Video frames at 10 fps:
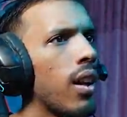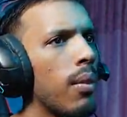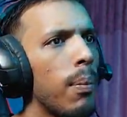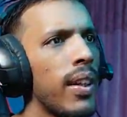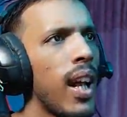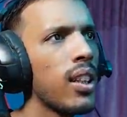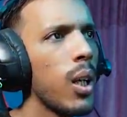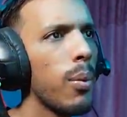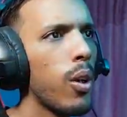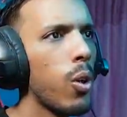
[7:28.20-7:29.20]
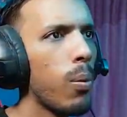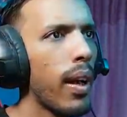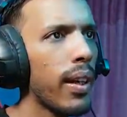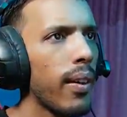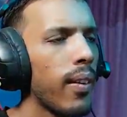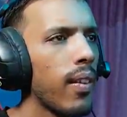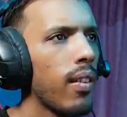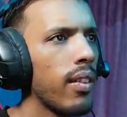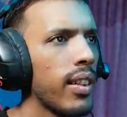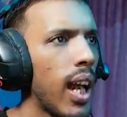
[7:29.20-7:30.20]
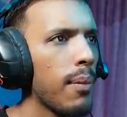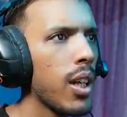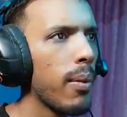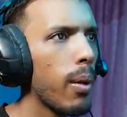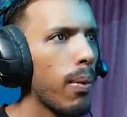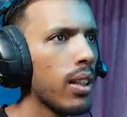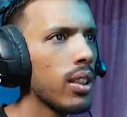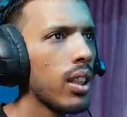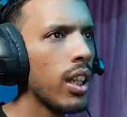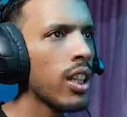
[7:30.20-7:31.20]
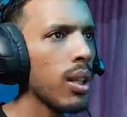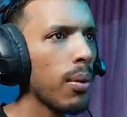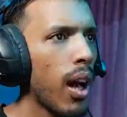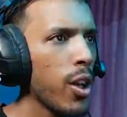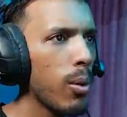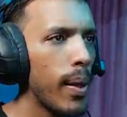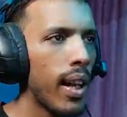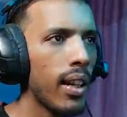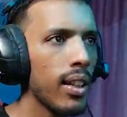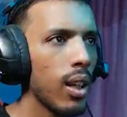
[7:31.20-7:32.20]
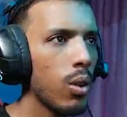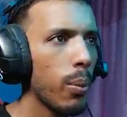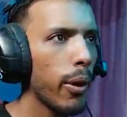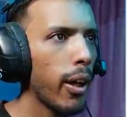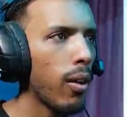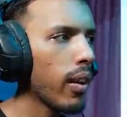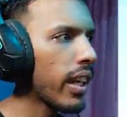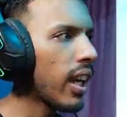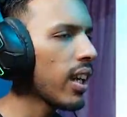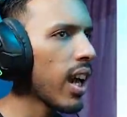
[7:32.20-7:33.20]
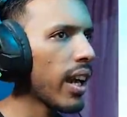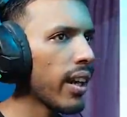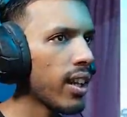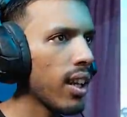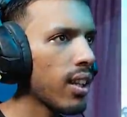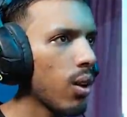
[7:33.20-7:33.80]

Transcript: फटाक से रिपेयर करो भाई टाइम नहीं है मेरे पास इन सब गाड़ियों को मैं ला देता हूँ रिपेयर करवाने के लिए आगे रख देता